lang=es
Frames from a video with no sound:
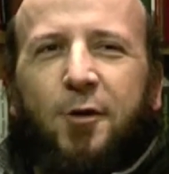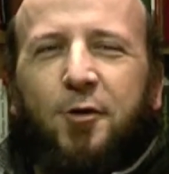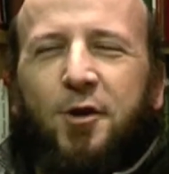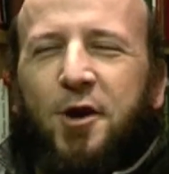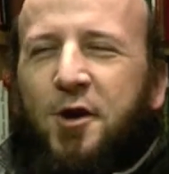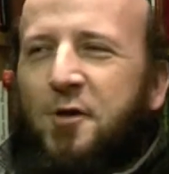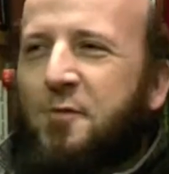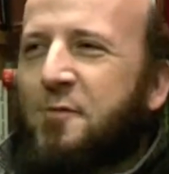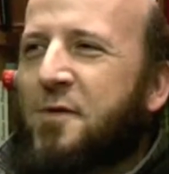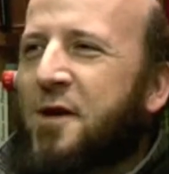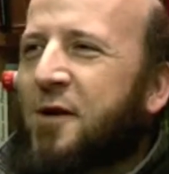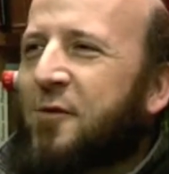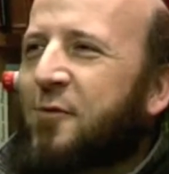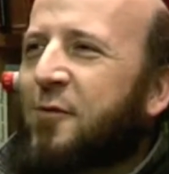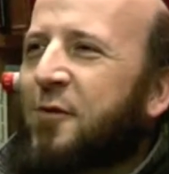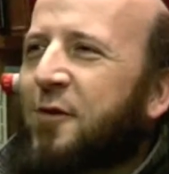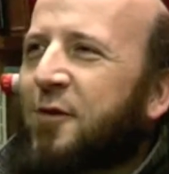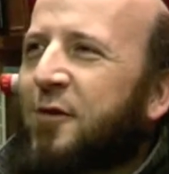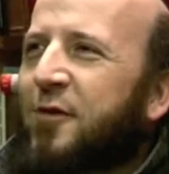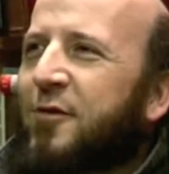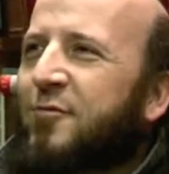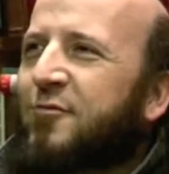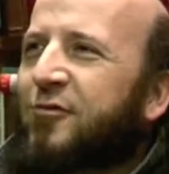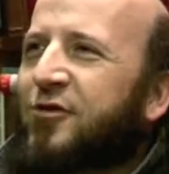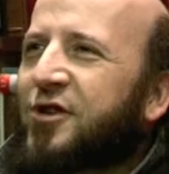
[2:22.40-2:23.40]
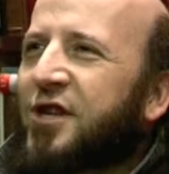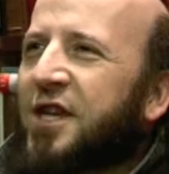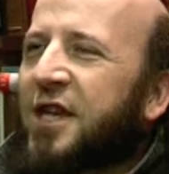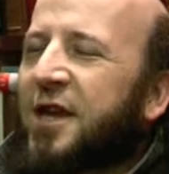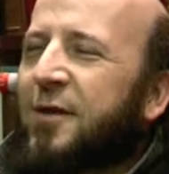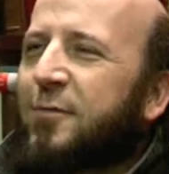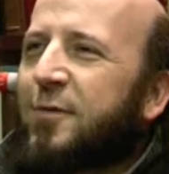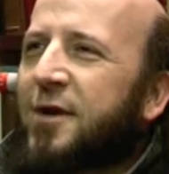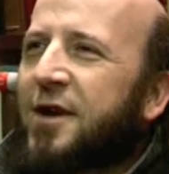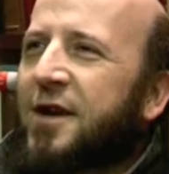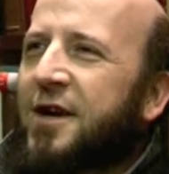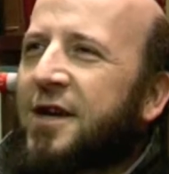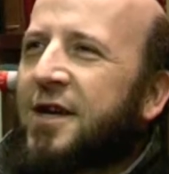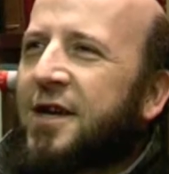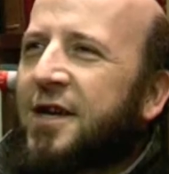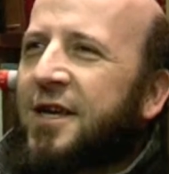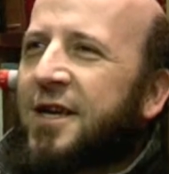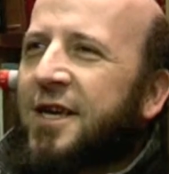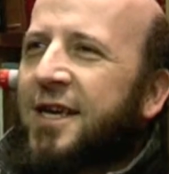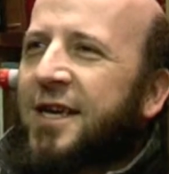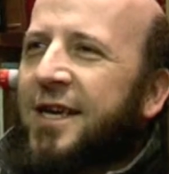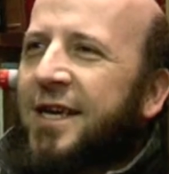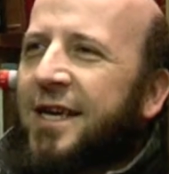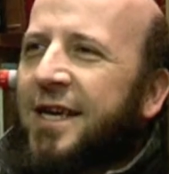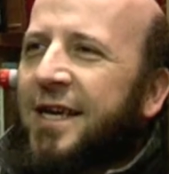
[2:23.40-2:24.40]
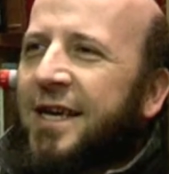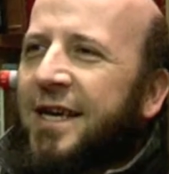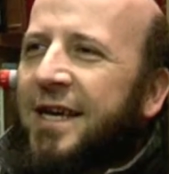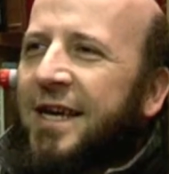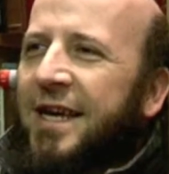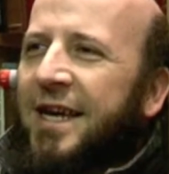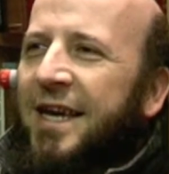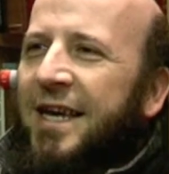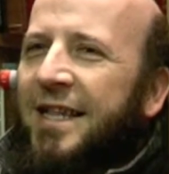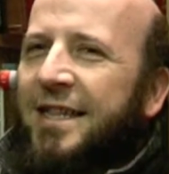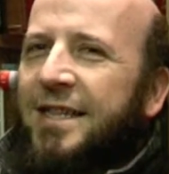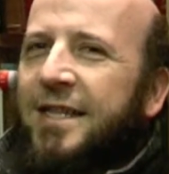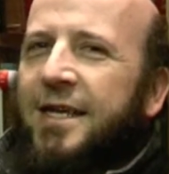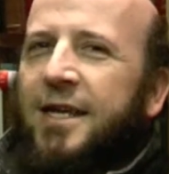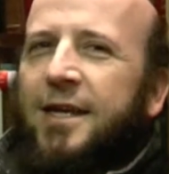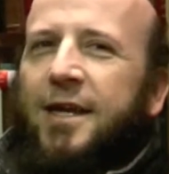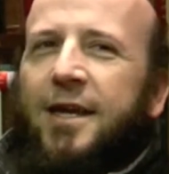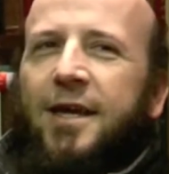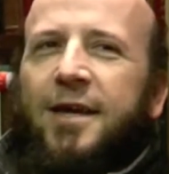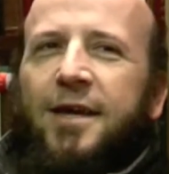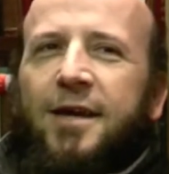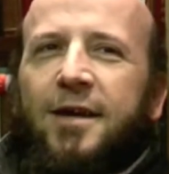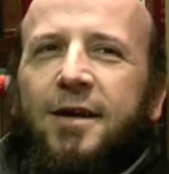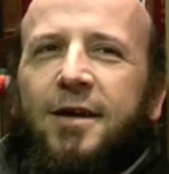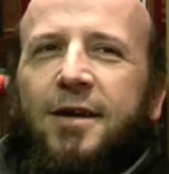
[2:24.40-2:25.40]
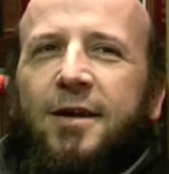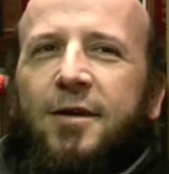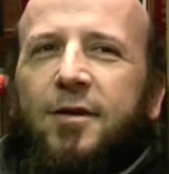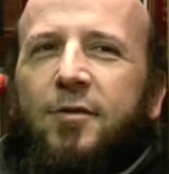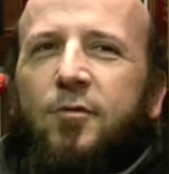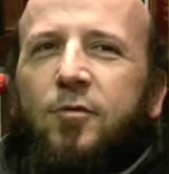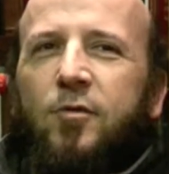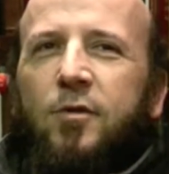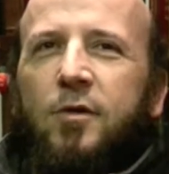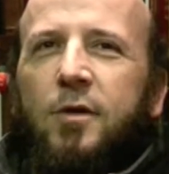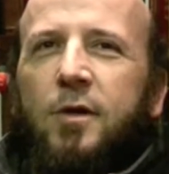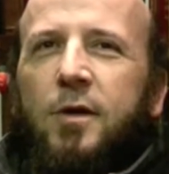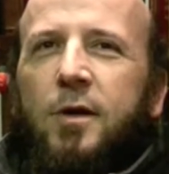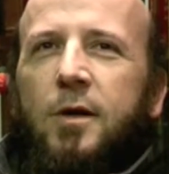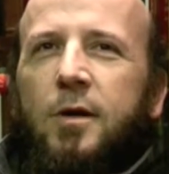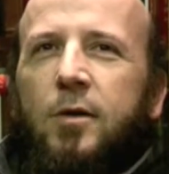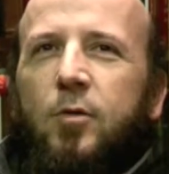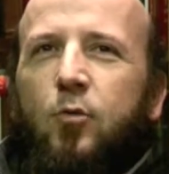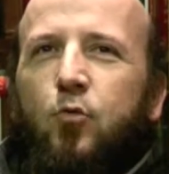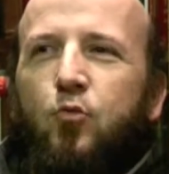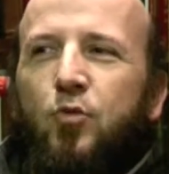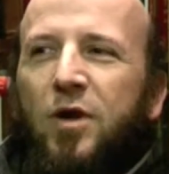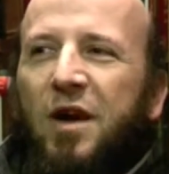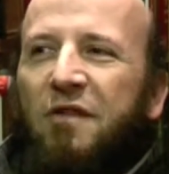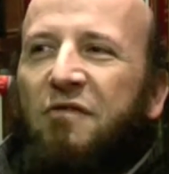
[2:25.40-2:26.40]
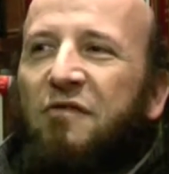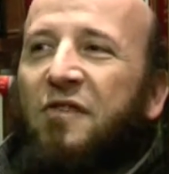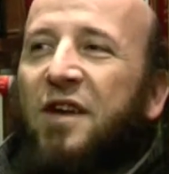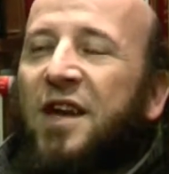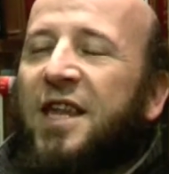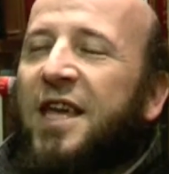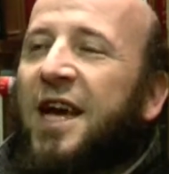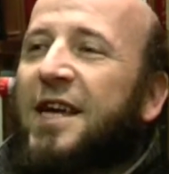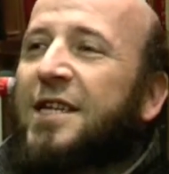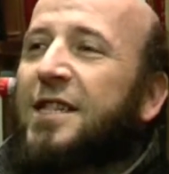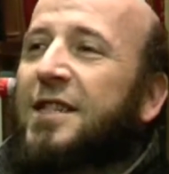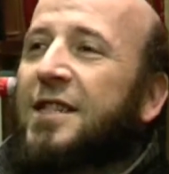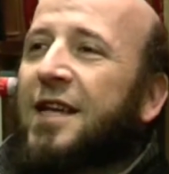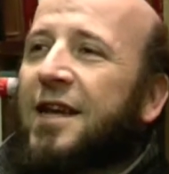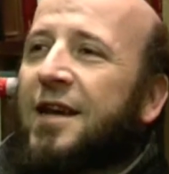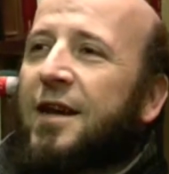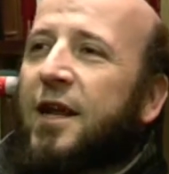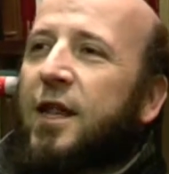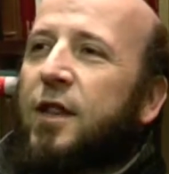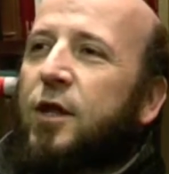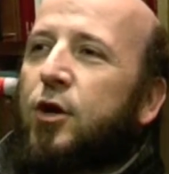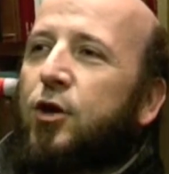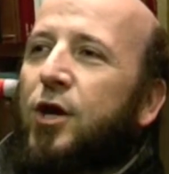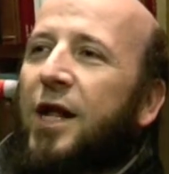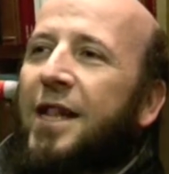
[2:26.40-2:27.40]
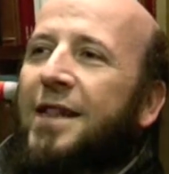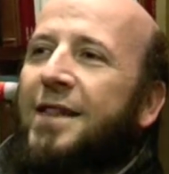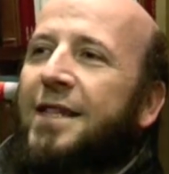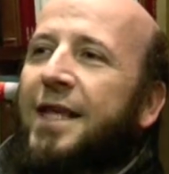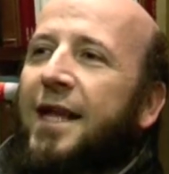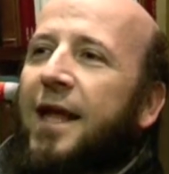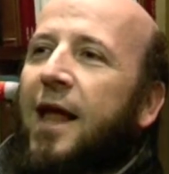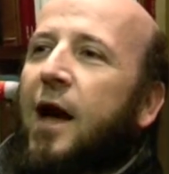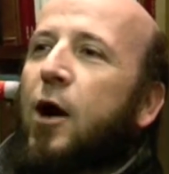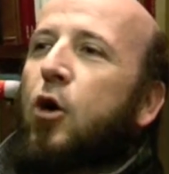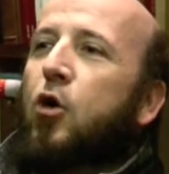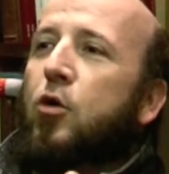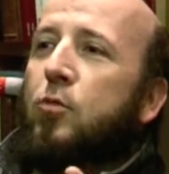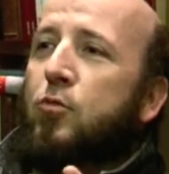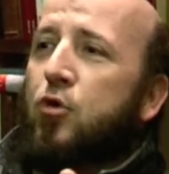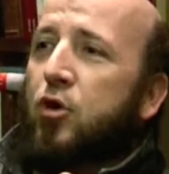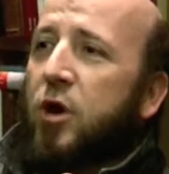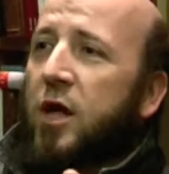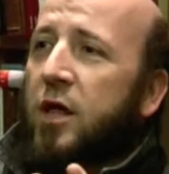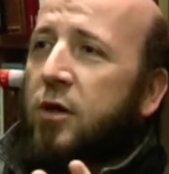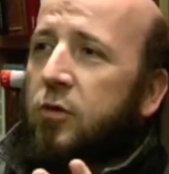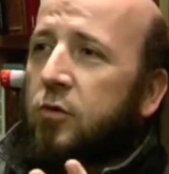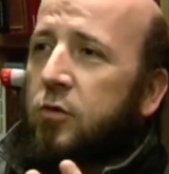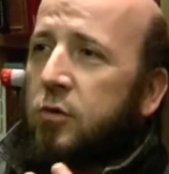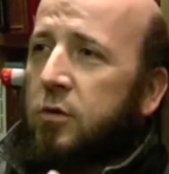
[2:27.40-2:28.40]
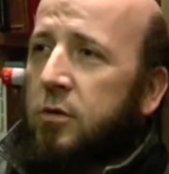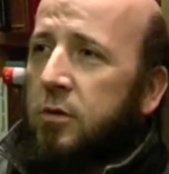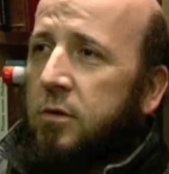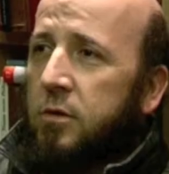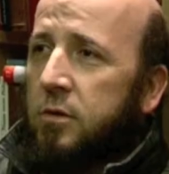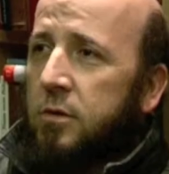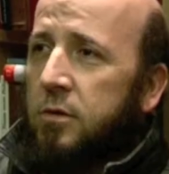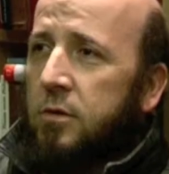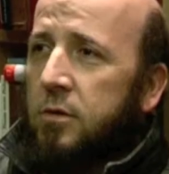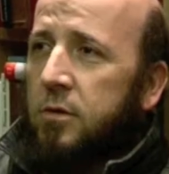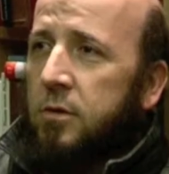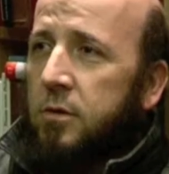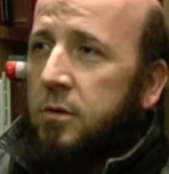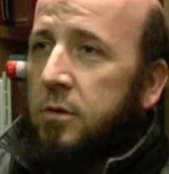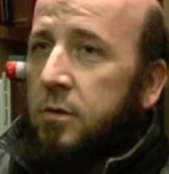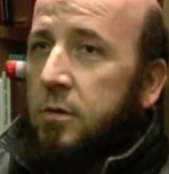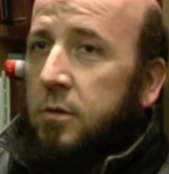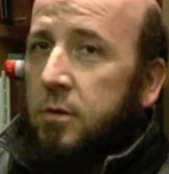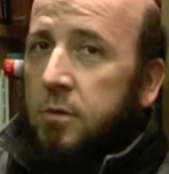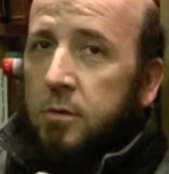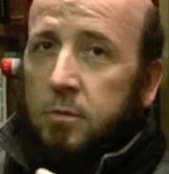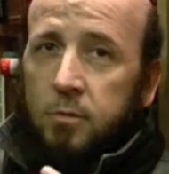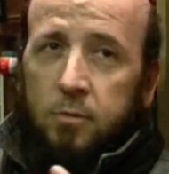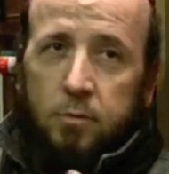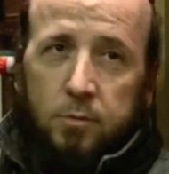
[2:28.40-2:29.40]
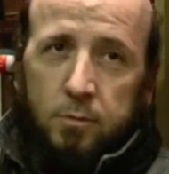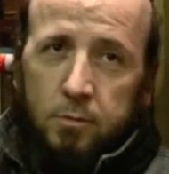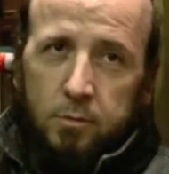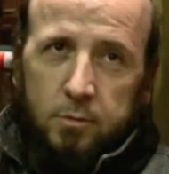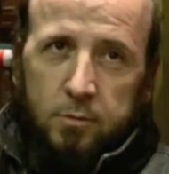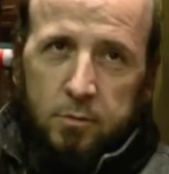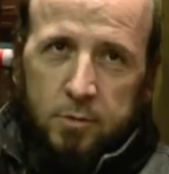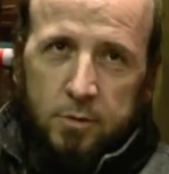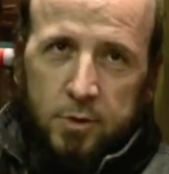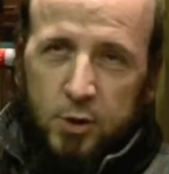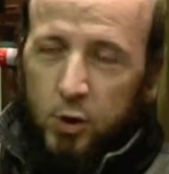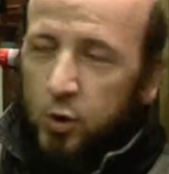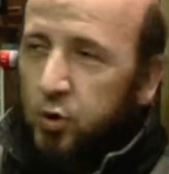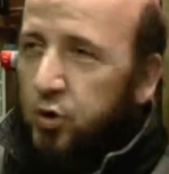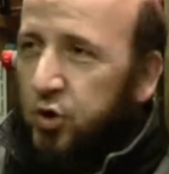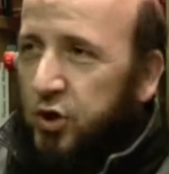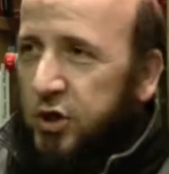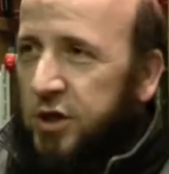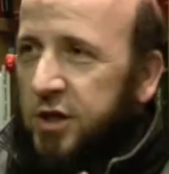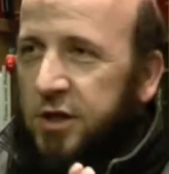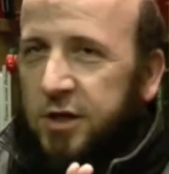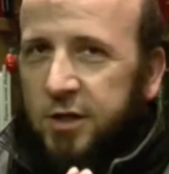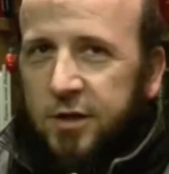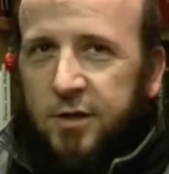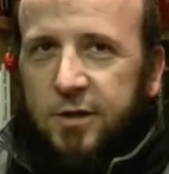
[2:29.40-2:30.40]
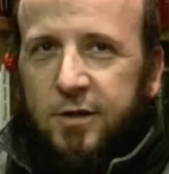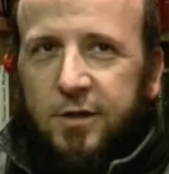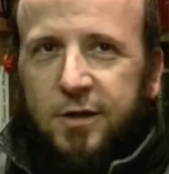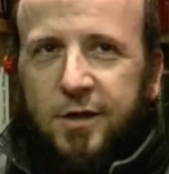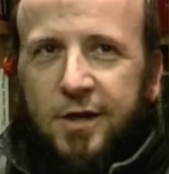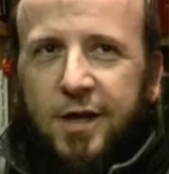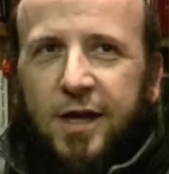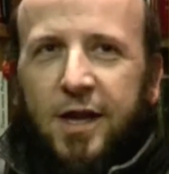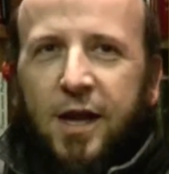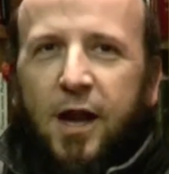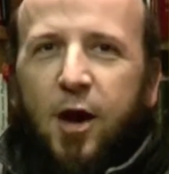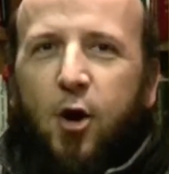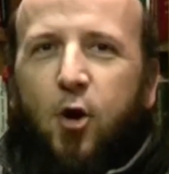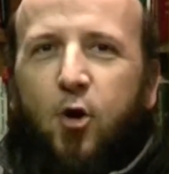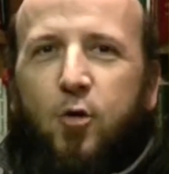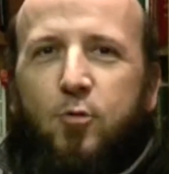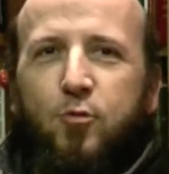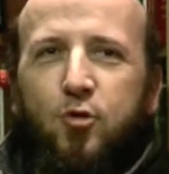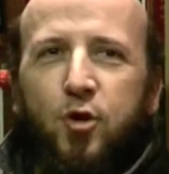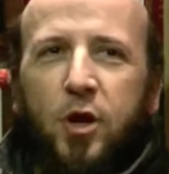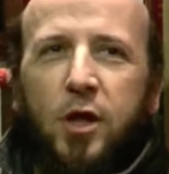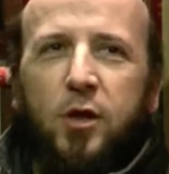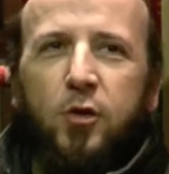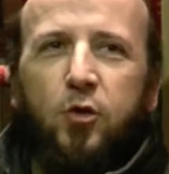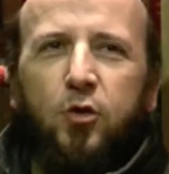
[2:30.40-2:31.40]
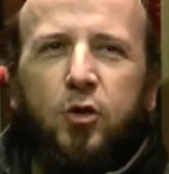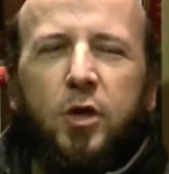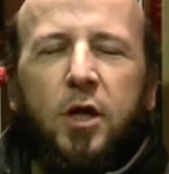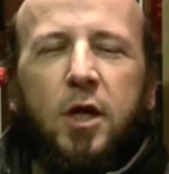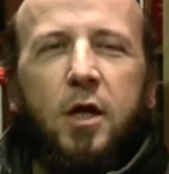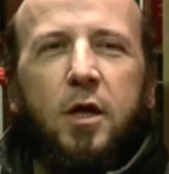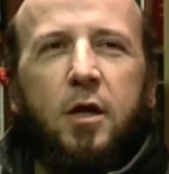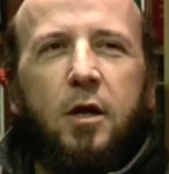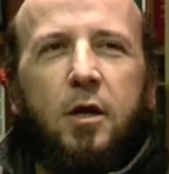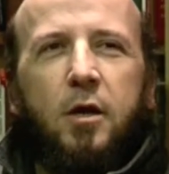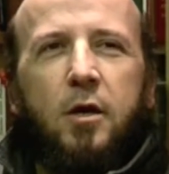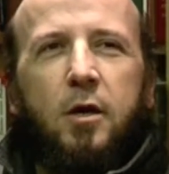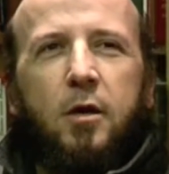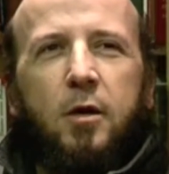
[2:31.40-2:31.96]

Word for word: ahora no me acuerdo cómo se llama, que tiene una feria internacional del ajo morado. Esto es así, el ajo morado de...